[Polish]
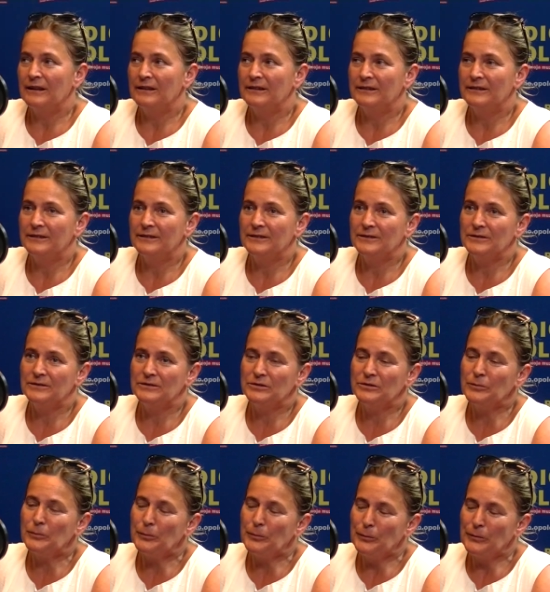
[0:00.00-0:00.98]
e,
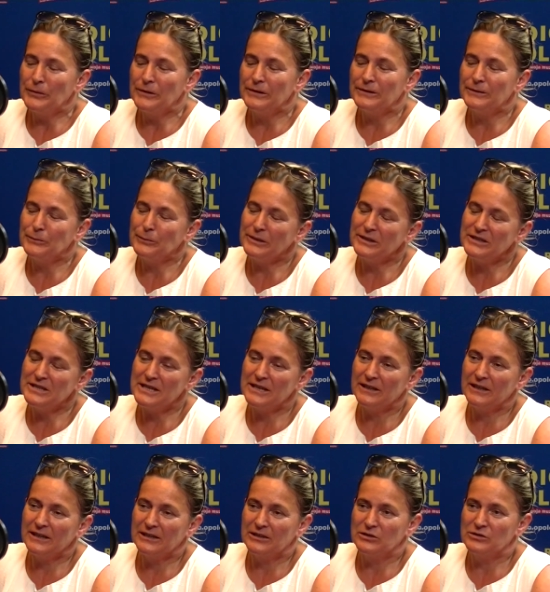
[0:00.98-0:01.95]
no, e, panie
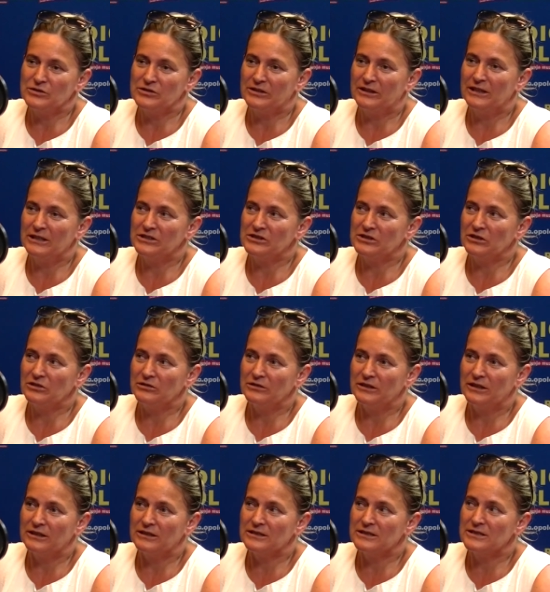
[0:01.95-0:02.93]
redaktorze, dlaczego
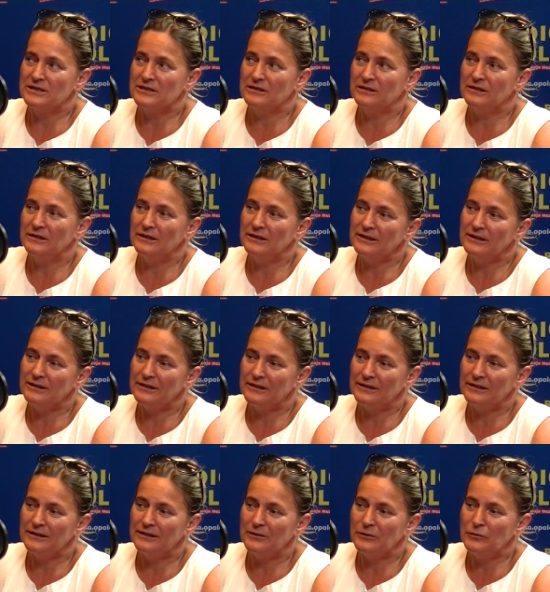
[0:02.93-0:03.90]
teraz?
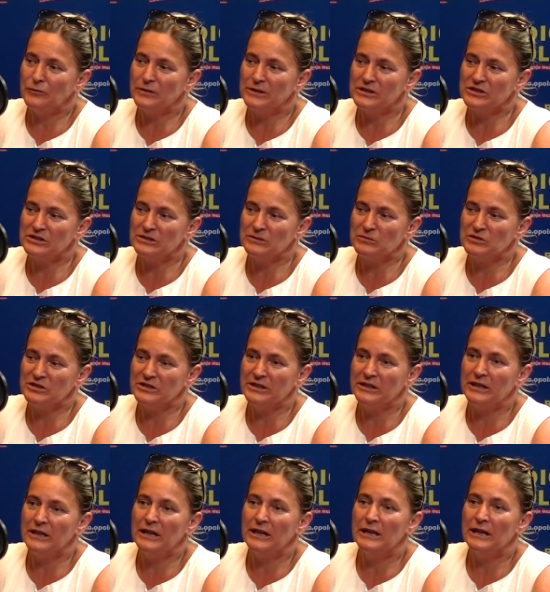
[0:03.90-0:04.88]
Ja uważam,
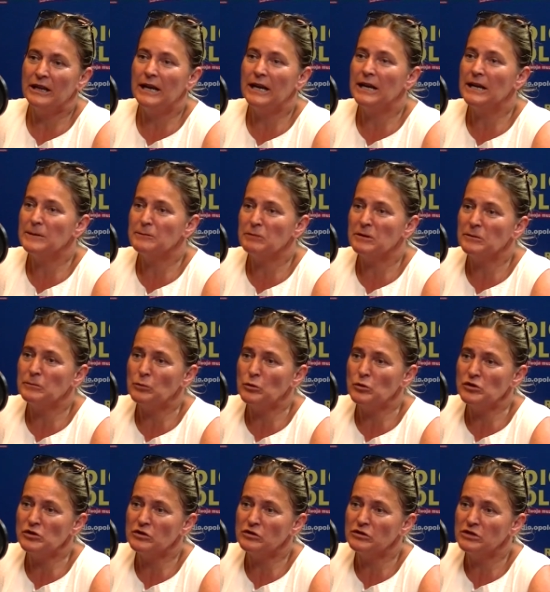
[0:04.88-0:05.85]
że lepiej
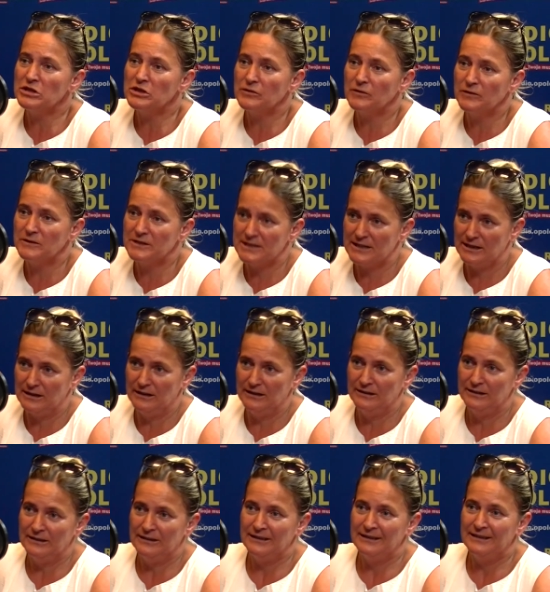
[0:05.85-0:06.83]
późno niż wcale
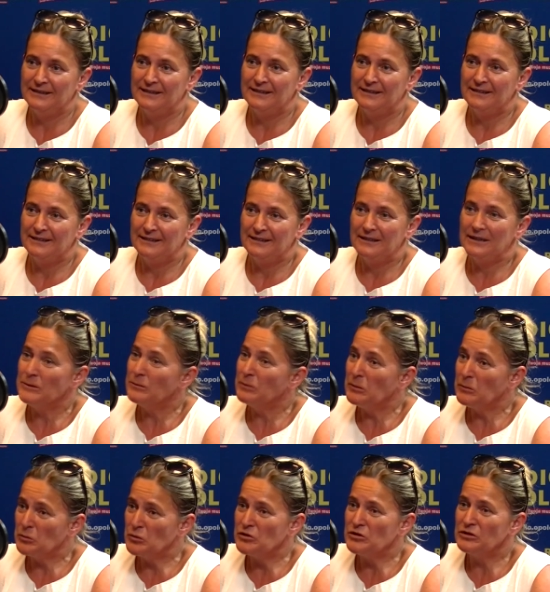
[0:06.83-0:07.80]

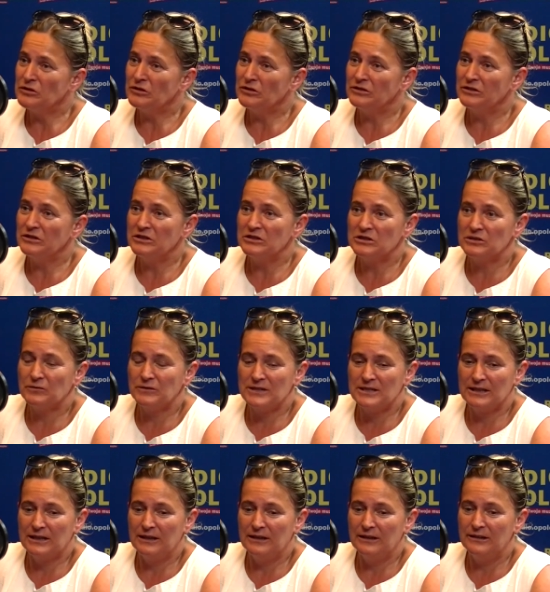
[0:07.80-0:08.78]
lepiej późno niż
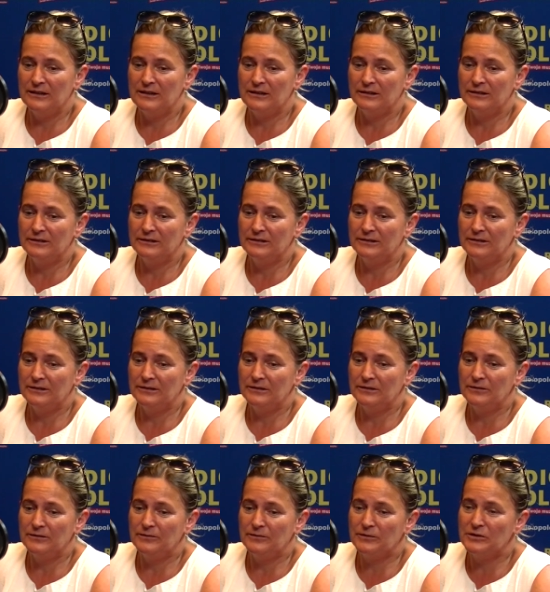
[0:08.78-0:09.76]
wcale. Y,
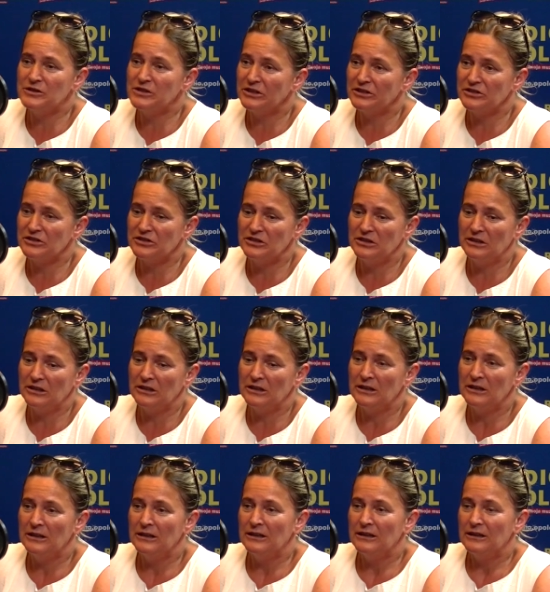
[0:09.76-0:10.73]
wcześniej,
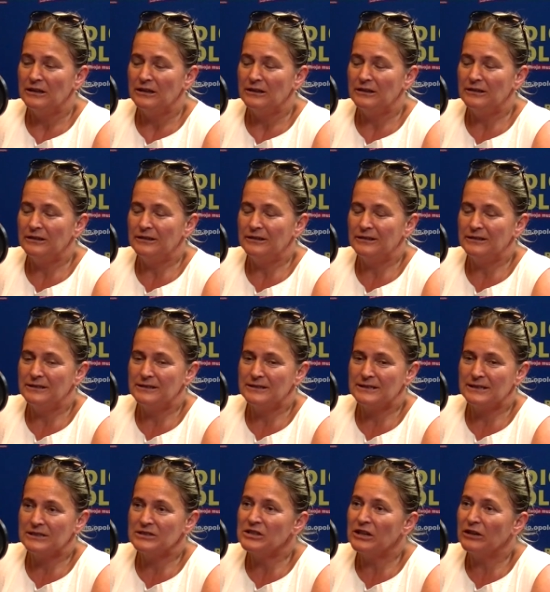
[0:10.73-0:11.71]
y,
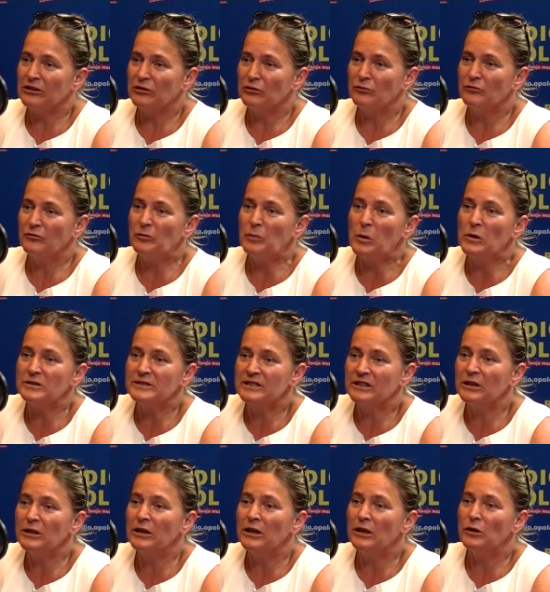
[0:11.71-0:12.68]
za czasów
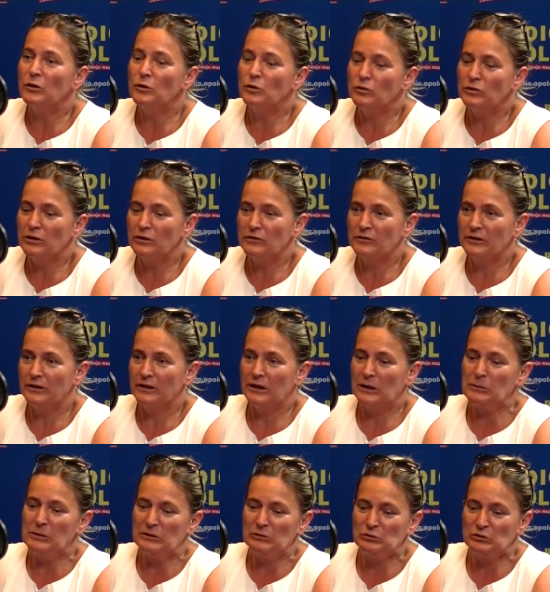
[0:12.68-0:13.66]
Polski Ludowej,
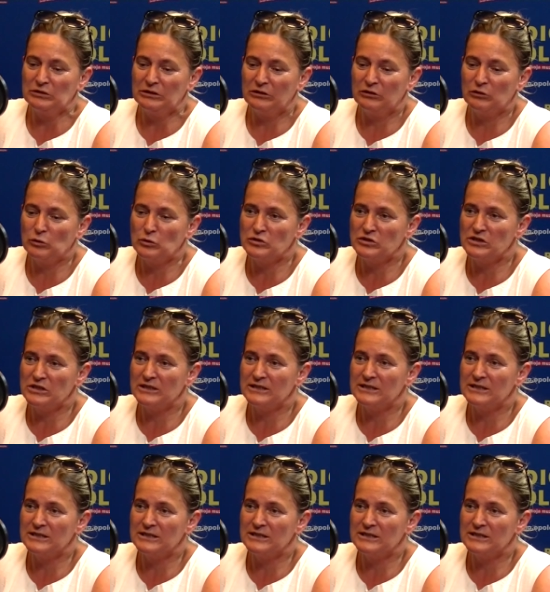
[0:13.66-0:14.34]
jak pan tutaj słusznie